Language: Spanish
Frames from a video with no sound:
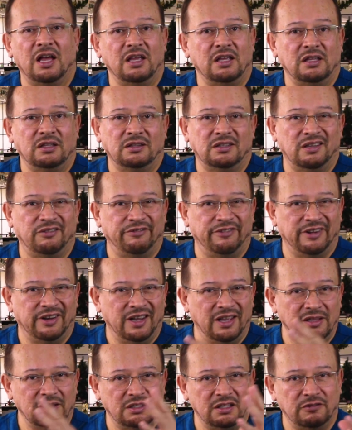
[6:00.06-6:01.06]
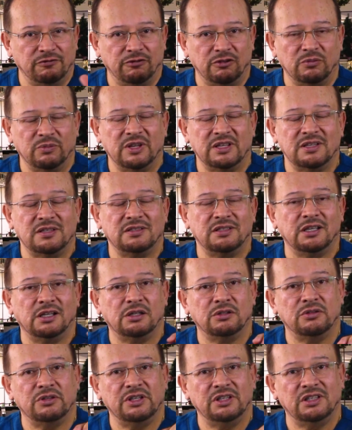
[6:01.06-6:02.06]
Hay diferentes formas de
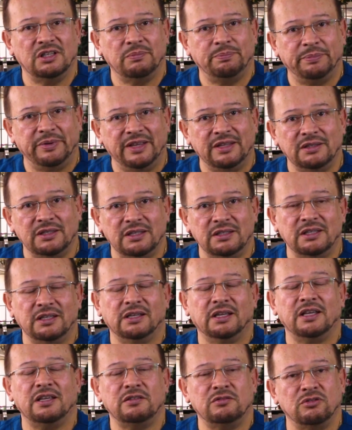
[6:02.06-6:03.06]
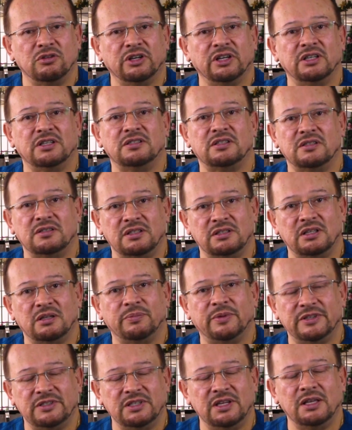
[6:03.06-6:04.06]
hacerlo y depende de qué es lo que
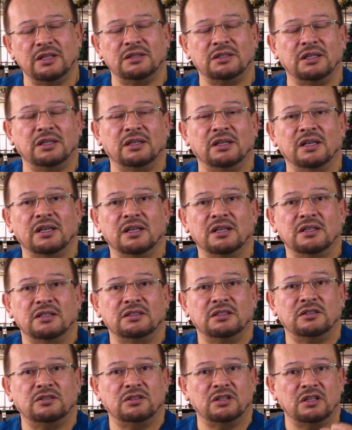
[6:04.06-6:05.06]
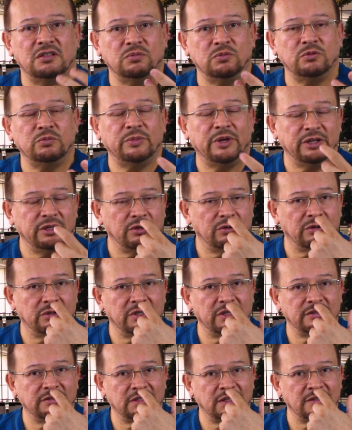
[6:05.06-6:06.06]
necesita el paciente. Si es muy
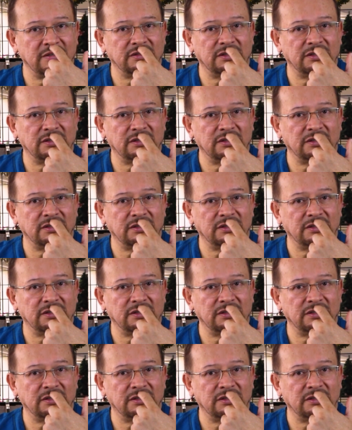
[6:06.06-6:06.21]
mayor y esta